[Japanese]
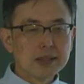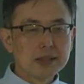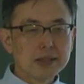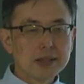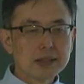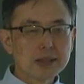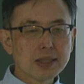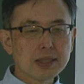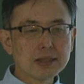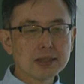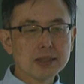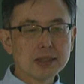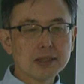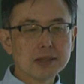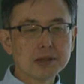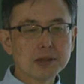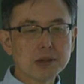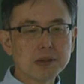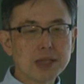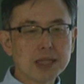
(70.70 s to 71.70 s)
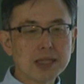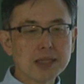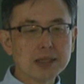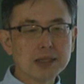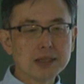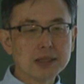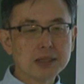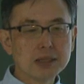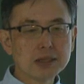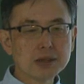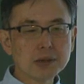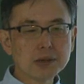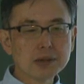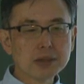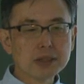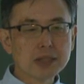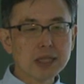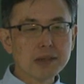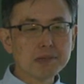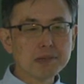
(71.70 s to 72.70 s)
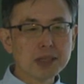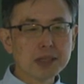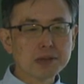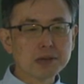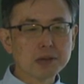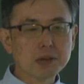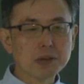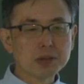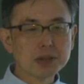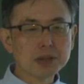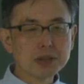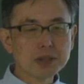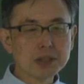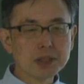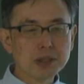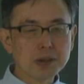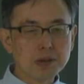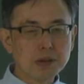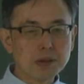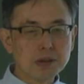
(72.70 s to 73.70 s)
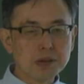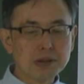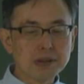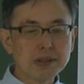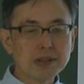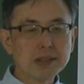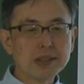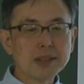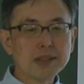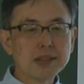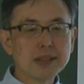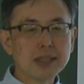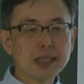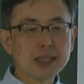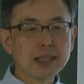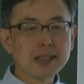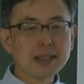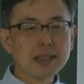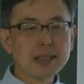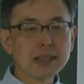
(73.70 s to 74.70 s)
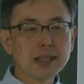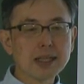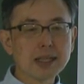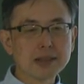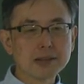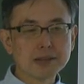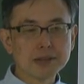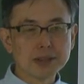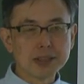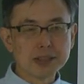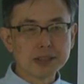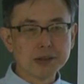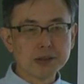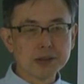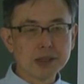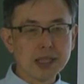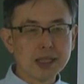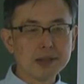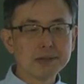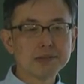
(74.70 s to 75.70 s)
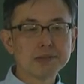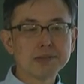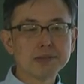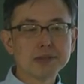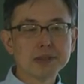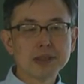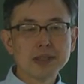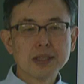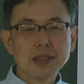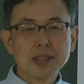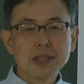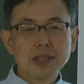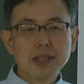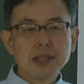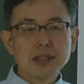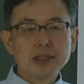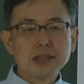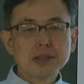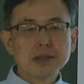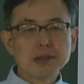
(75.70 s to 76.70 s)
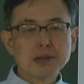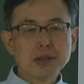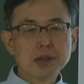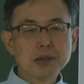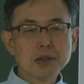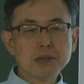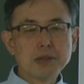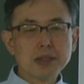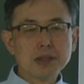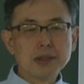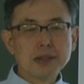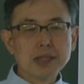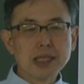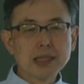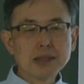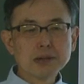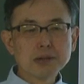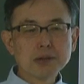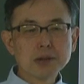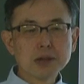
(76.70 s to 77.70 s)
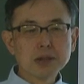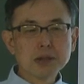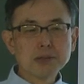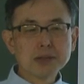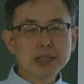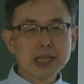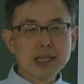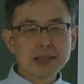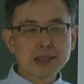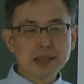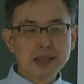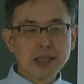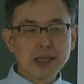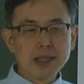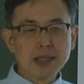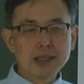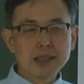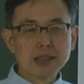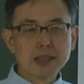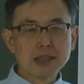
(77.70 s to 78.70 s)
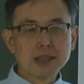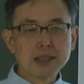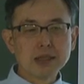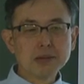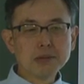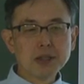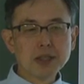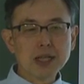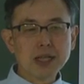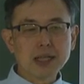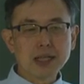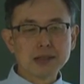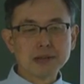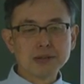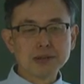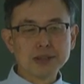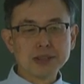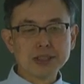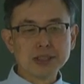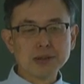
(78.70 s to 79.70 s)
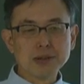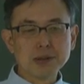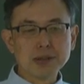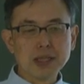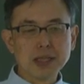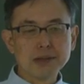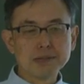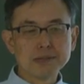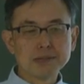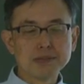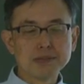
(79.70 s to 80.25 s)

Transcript: しかしそれは時速350キロだけにかかるのでしょうかそれとも南東に向かってにもかかるのでしょうか